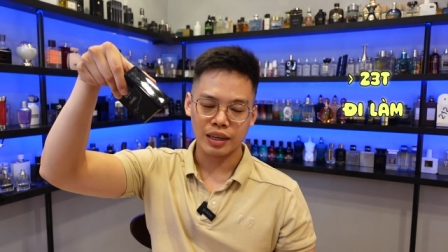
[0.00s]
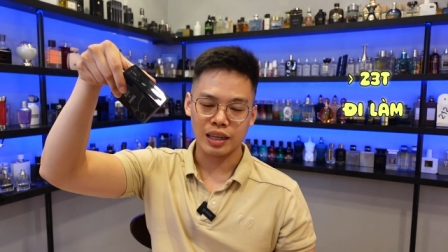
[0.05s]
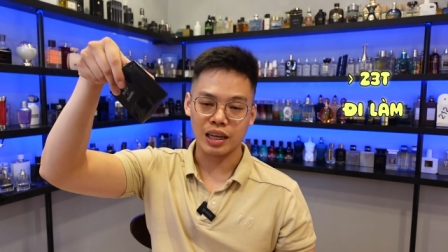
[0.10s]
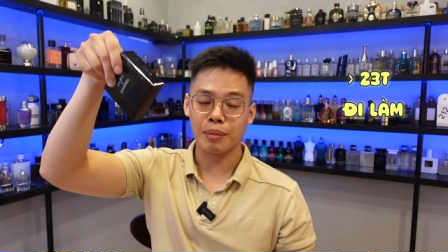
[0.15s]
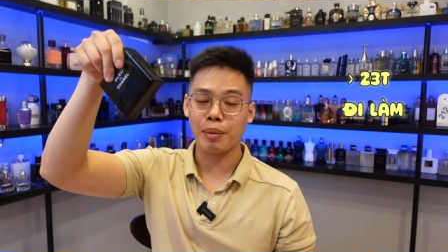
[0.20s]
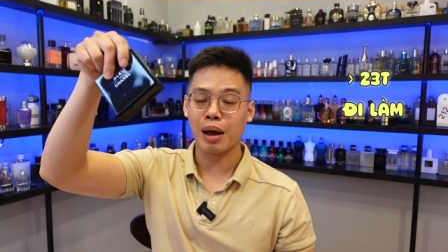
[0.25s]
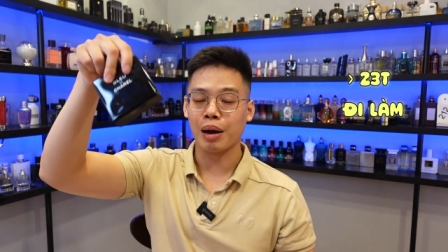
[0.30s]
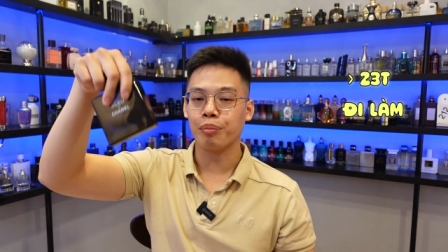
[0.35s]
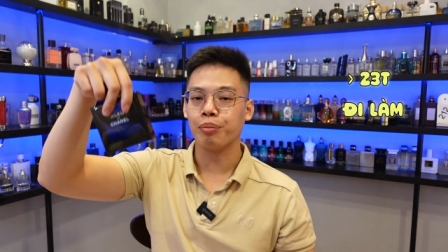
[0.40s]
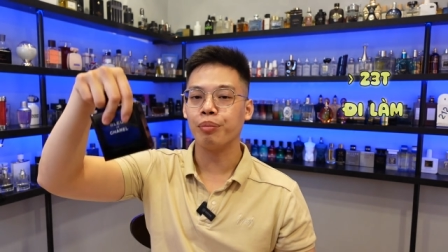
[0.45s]
thì
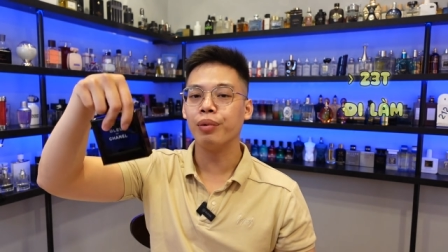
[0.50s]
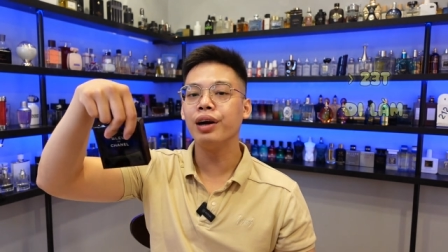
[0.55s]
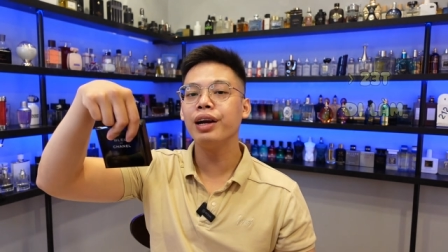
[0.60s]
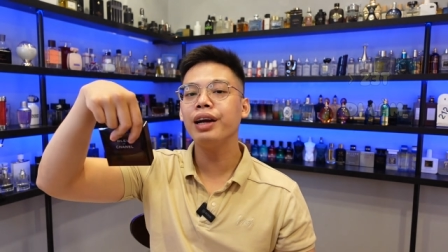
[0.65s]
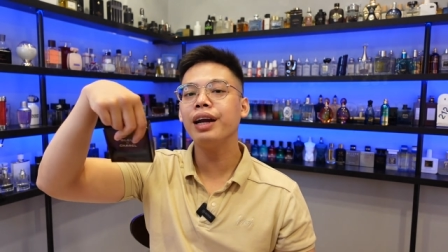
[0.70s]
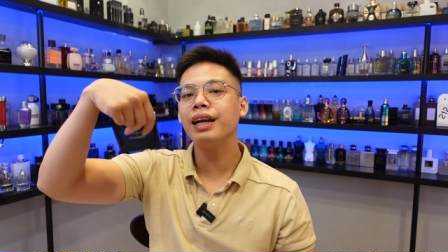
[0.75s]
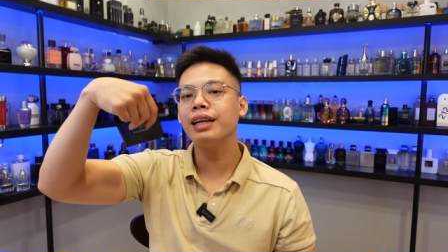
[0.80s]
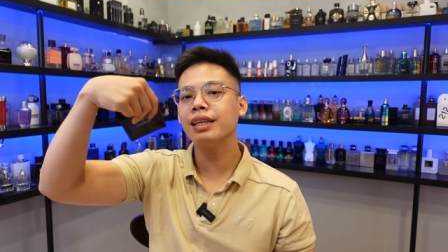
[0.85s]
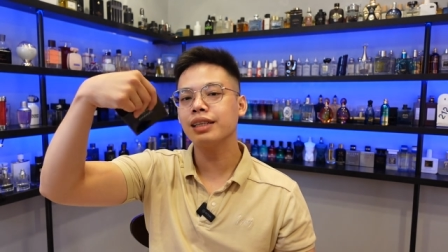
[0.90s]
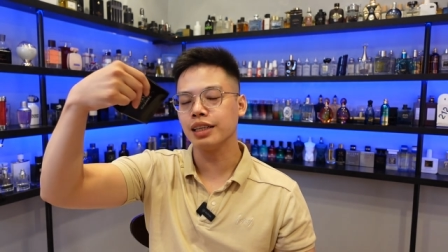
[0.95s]
các bạn
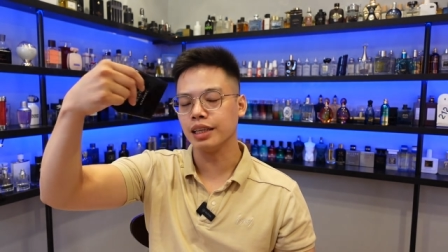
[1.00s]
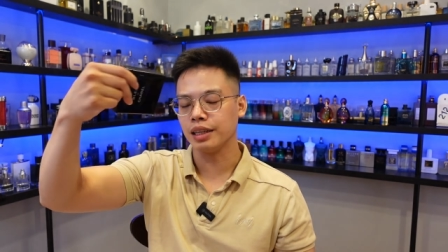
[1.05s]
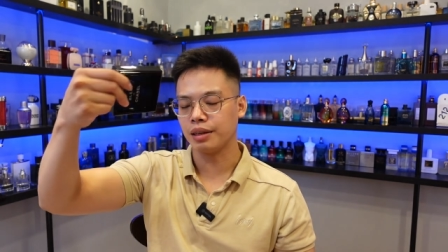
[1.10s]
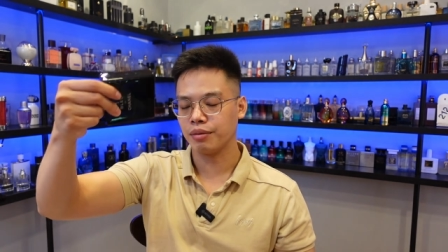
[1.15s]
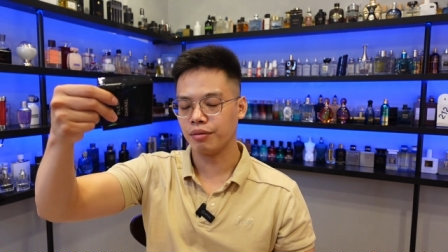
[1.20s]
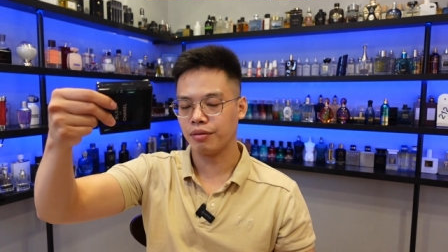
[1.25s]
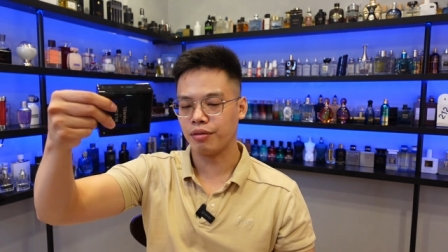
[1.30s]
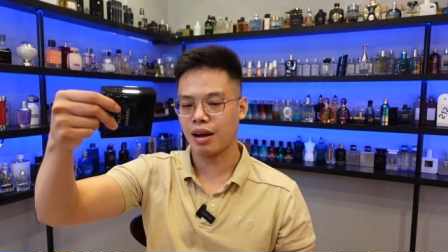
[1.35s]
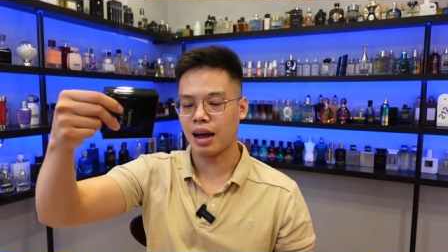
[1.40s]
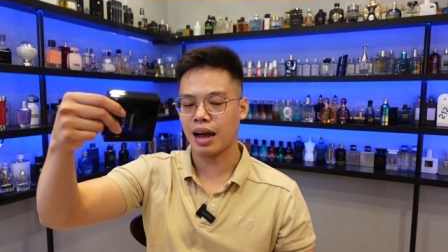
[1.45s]
mới nên xịt
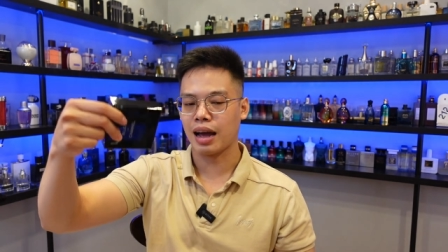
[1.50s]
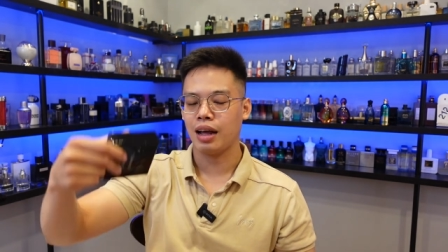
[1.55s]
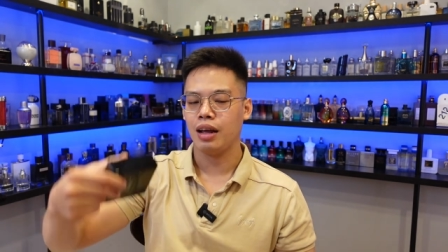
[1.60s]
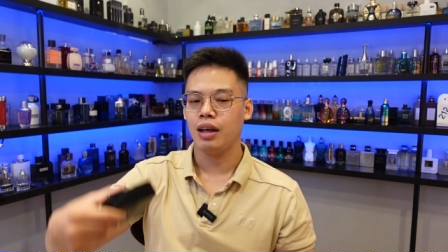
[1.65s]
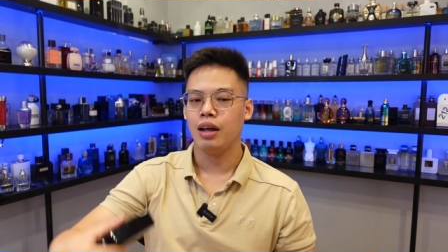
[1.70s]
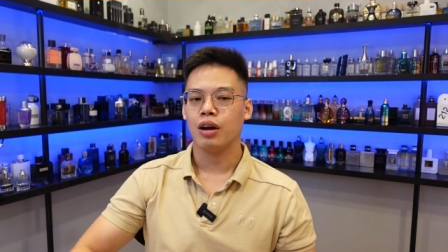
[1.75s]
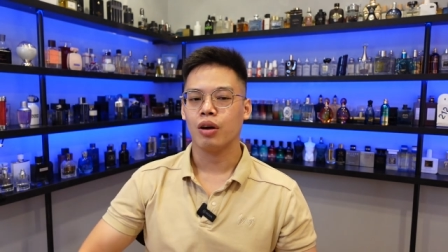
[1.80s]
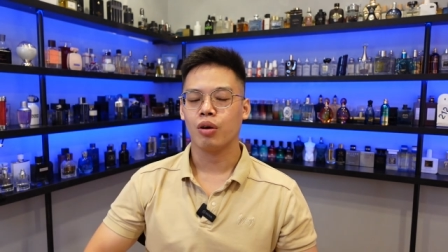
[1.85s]
và